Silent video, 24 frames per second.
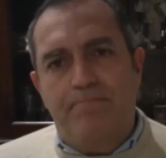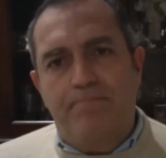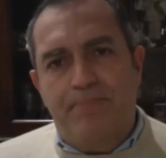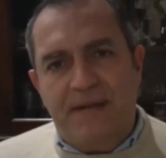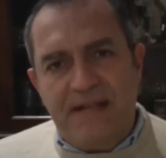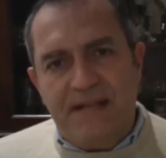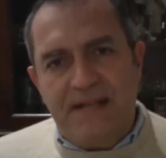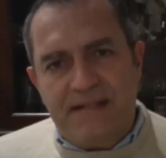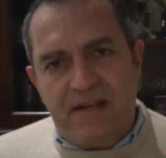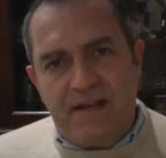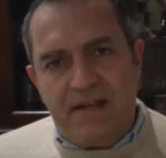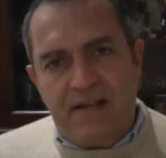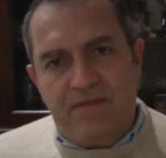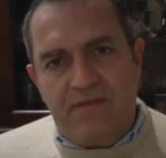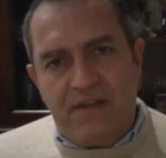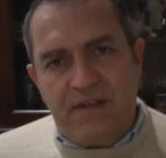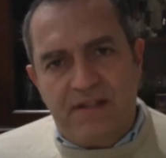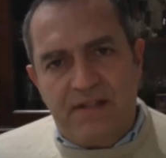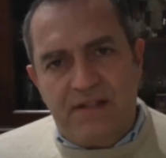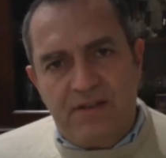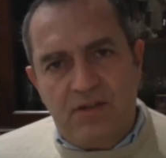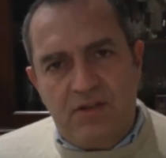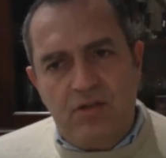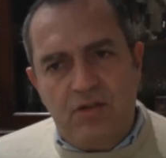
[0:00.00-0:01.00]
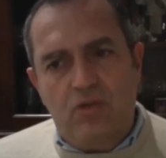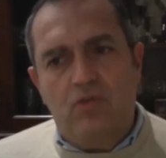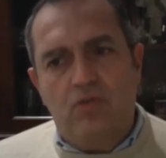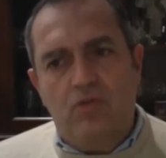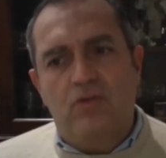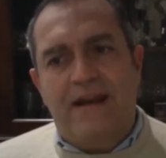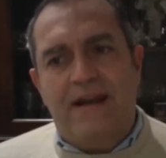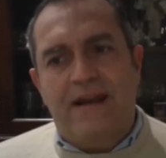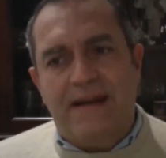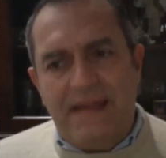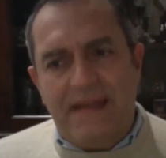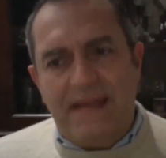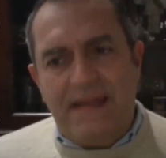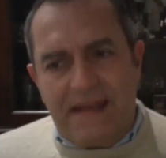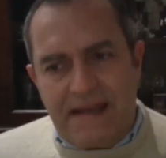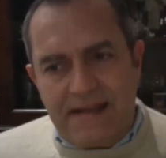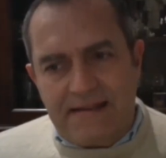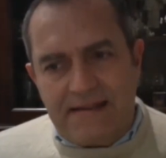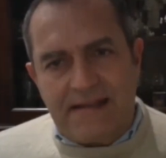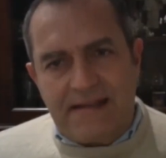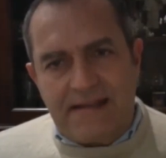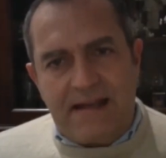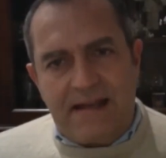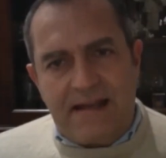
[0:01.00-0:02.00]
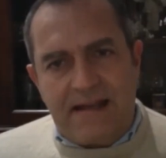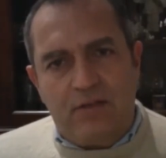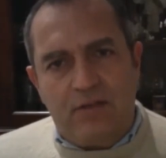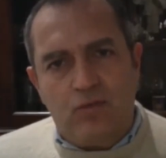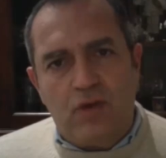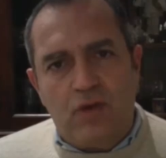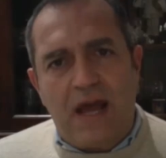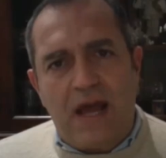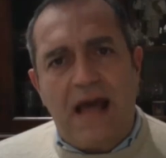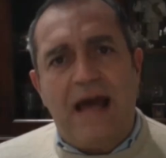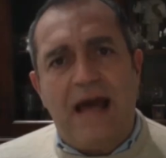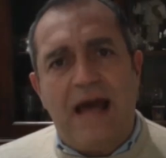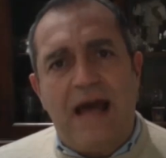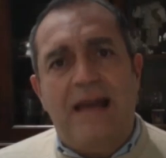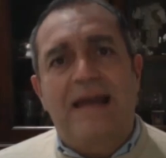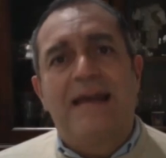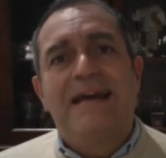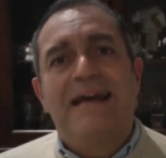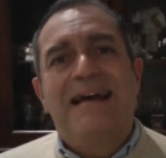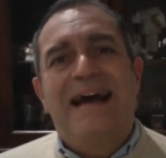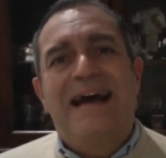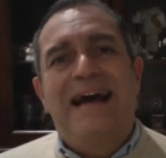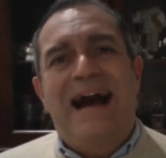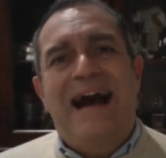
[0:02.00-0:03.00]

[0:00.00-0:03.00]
preservazione, ricchezza naturale,